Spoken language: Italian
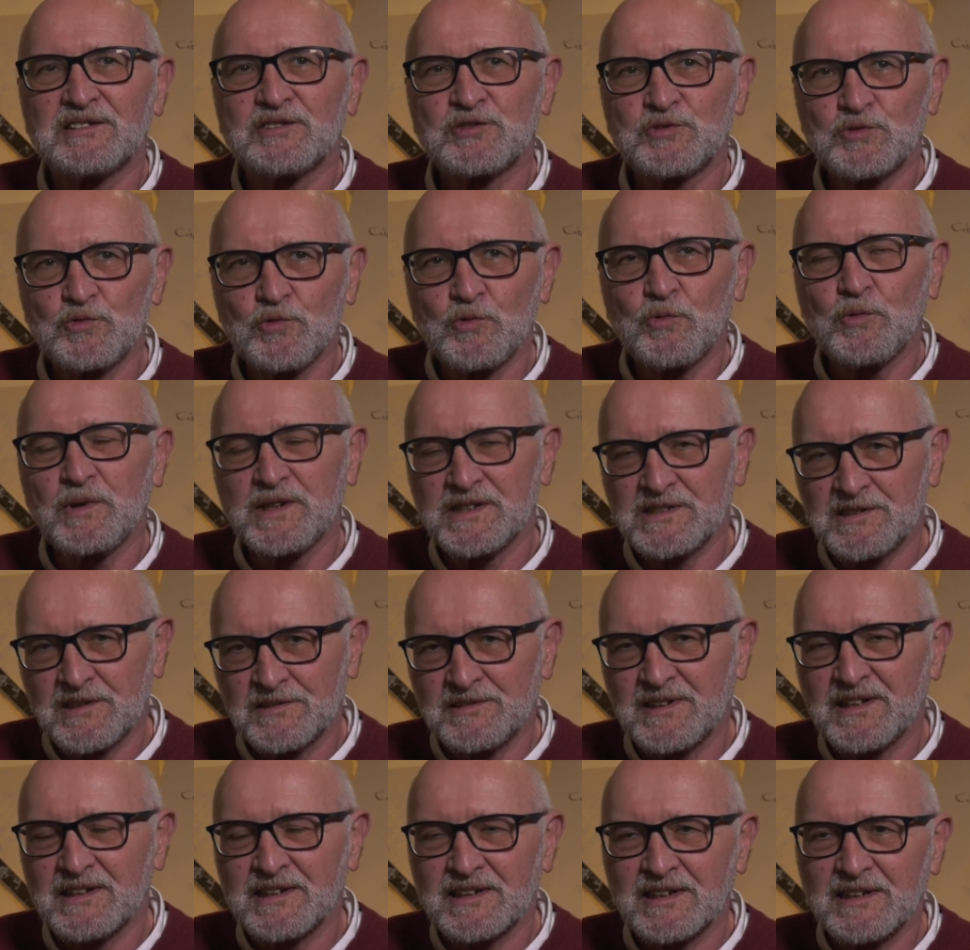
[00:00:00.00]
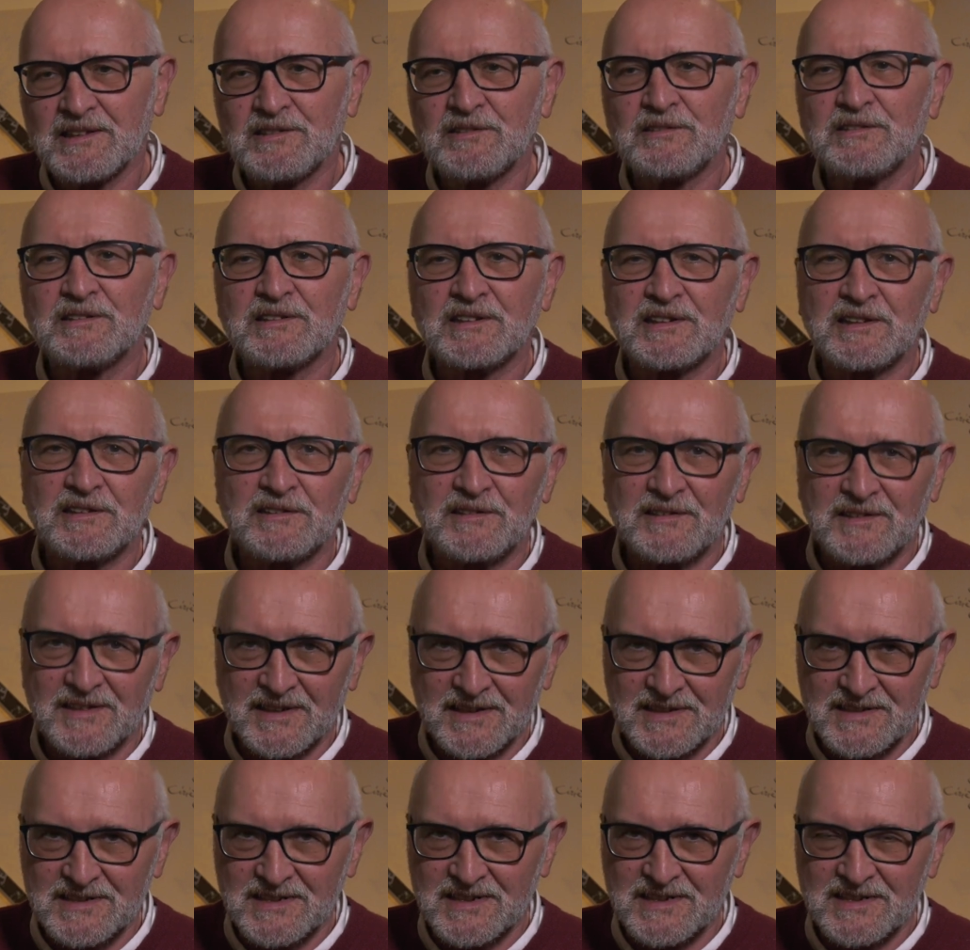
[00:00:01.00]
su questo territorio
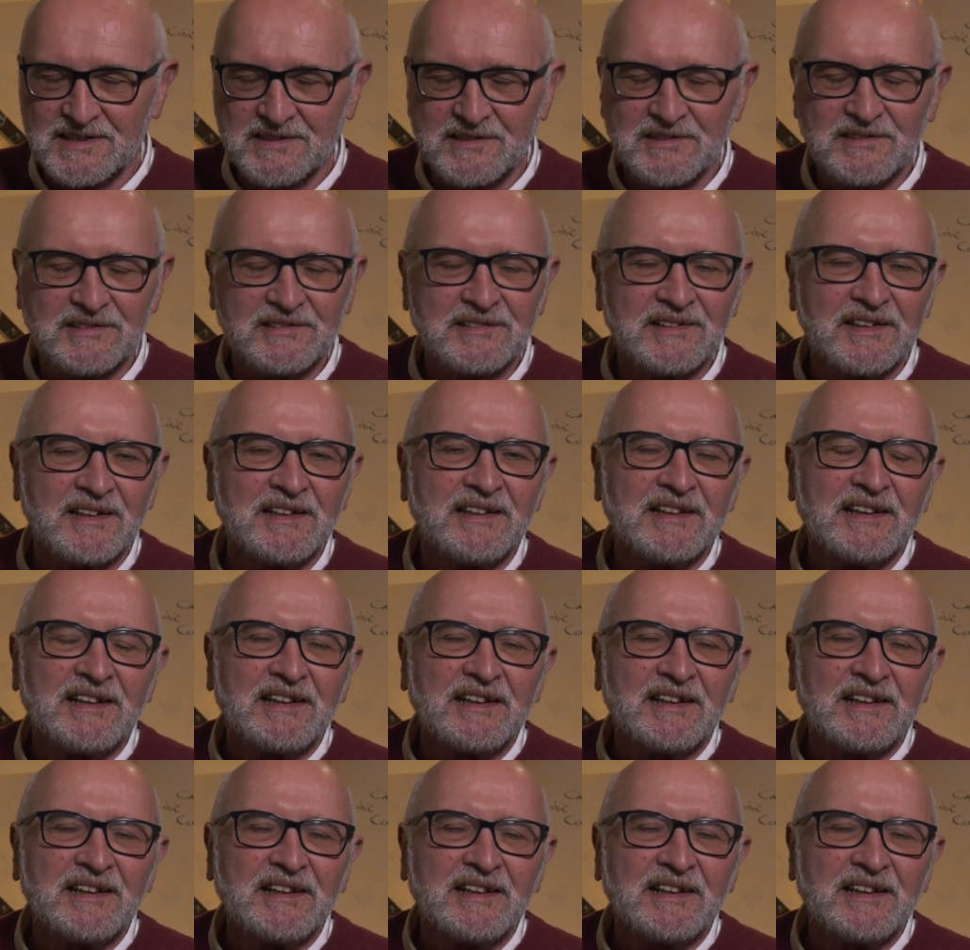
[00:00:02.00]
esistono